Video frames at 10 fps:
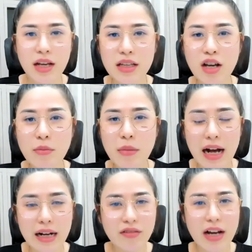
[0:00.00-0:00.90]
Nhưng
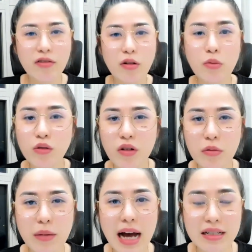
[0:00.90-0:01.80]
mà về vòng một, vòng
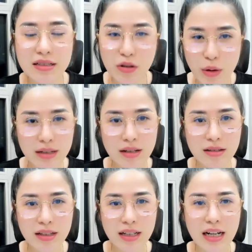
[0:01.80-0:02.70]
ba là giữ nguyên nhé.
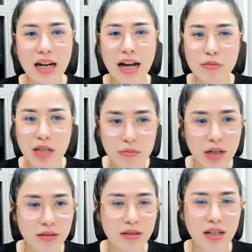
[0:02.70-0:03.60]
Cái đấy là em rất
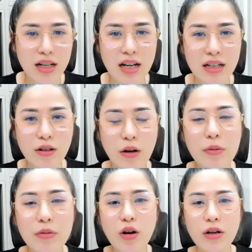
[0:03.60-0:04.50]
mừng.
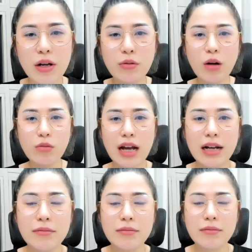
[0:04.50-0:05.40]
Nếu, còn nếu không
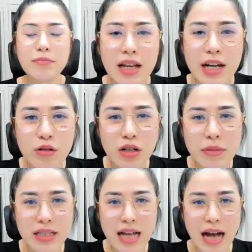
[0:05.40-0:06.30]
là, nếu như
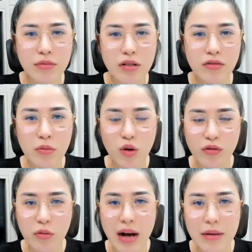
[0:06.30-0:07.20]
mình giảm mà vòng một,
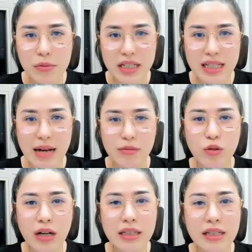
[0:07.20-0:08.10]
vòng ba mà mình giảm
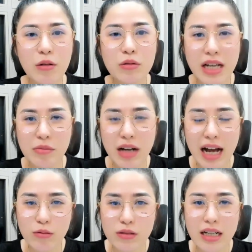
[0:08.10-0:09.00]
xuống là nhiều chị em gái
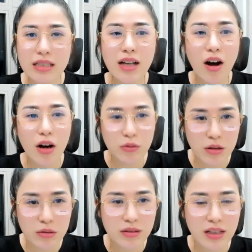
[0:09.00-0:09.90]
cũng rất là sợ đúng
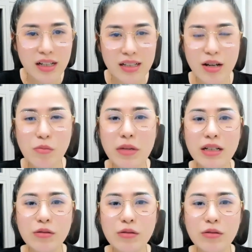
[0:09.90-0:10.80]
không? Trông
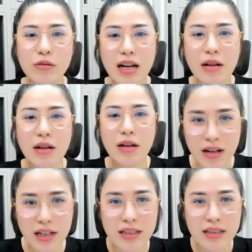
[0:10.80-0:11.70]
mình cũng sẽ rất là buồn cười.